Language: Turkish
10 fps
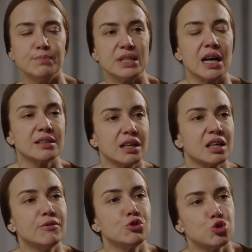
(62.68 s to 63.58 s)
Bırak da
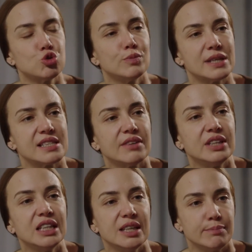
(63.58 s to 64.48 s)
kavuştuğuma
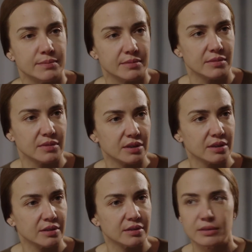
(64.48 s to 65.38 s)
sevineyim.
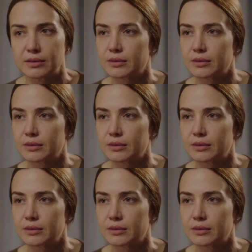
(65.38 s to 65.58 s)
Sevinen ne?